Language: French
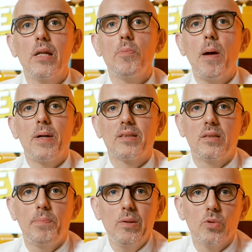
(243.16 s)
à ne pas
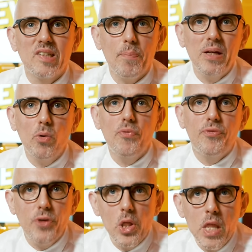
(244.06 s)
participer aux apéros
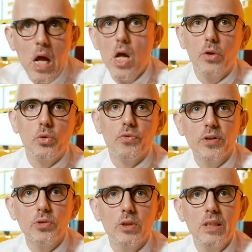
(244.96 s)
fun du
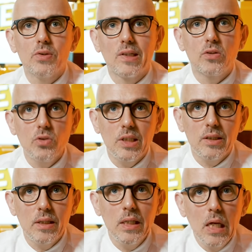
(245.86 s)
vendredi de sa
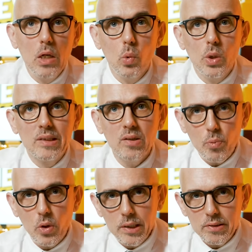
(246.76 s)
société où les
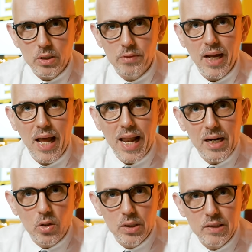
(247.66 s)
employés se livraient à
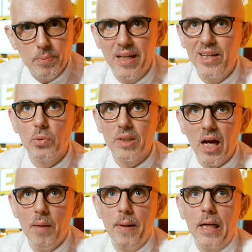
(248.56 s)
l'alcoolisme et au
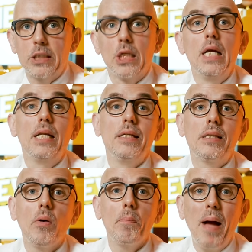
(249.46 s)
dérapage.
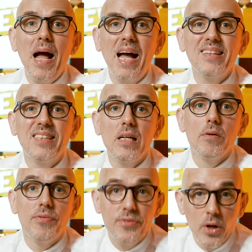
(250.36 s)
N'étant pas assez
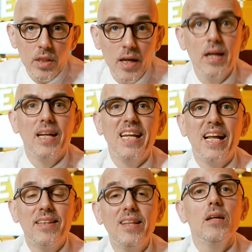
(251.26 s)
fun, il a
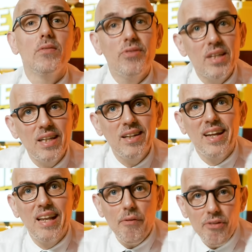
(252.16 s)
été viré.
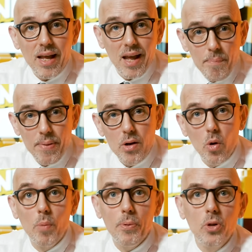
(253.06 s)
Il a fait appel
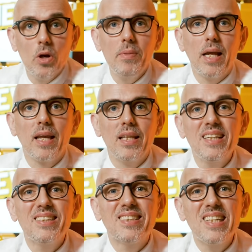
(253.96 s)
au prud'homme et a
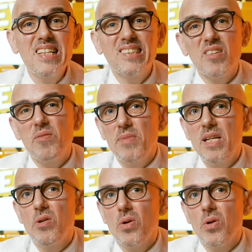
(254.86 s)
gagné 500 000